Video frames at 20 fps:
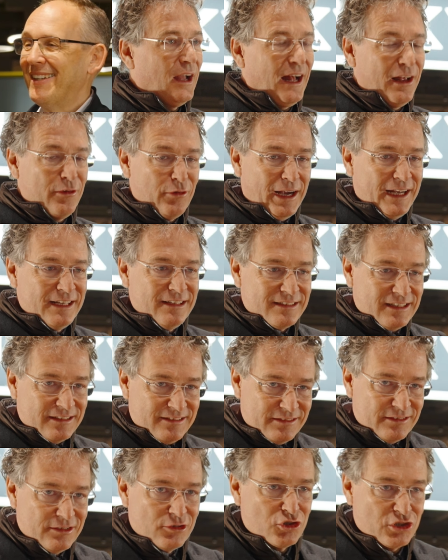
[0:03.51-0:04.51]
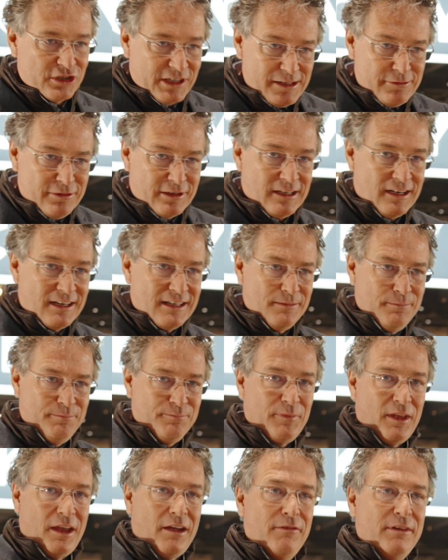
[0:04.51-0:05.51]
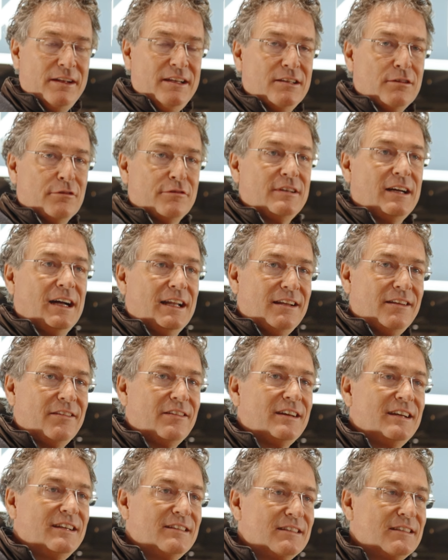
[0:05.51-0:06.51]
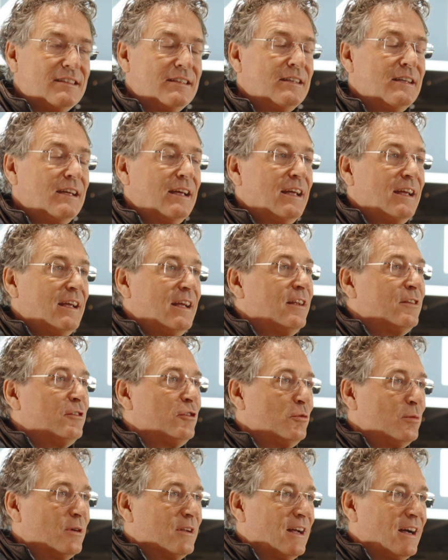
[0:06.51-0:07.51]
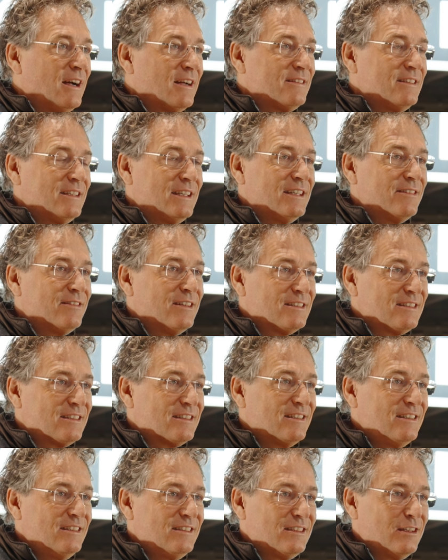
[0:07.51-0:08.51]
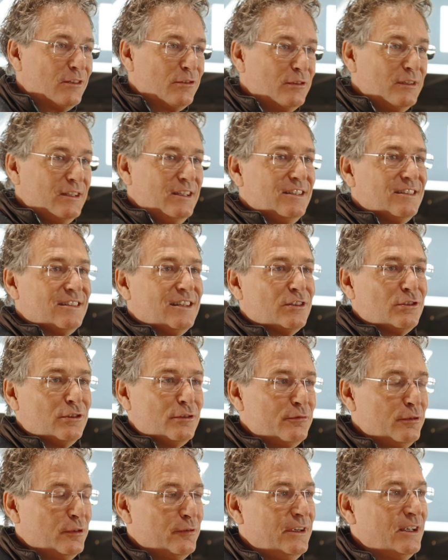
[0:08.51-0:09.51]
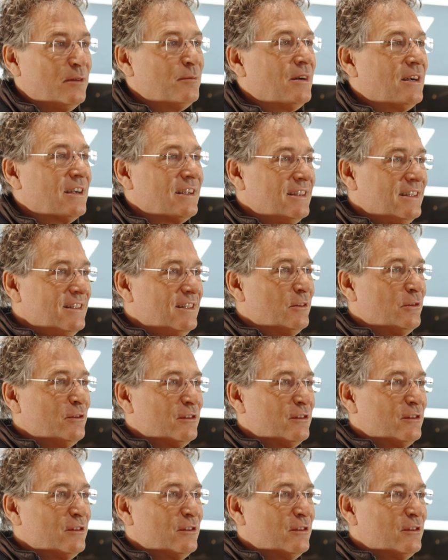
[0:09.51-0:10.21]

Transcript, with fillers: Also einerseits ist es schnell vergangen, wenn ich auf der anderen Seite drüber nachdenke, was Christian und ich da schon für Wegmarken hinter